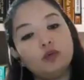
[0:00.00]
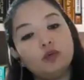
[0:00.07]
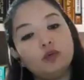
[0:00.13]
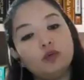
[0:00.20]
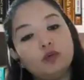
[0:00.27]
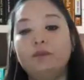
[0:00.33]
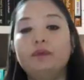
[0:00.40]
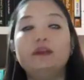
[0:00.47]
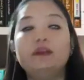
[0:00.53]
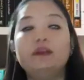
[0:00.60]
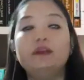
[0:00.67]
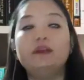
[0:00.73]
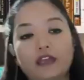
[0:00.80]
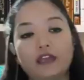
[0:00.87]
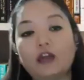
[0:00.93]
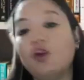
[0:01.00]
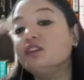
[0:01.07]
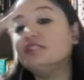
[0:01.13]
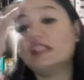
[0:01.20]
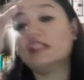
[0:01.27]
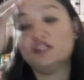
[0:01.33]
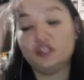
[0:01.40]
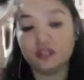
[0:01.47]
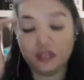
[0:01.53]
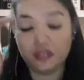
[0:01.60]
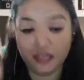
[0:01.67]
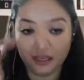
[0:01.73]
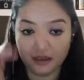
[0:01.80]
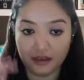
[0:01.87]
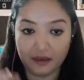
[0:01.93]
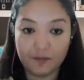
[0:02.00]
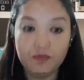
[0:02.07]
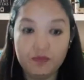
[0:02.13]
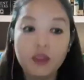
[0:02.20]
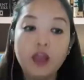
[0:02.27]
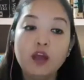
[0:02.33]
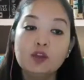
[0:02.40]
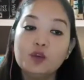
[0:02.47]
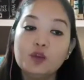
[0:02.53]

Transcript: बेड पे लेटे हुए हैं और सेशन देख रहे हैं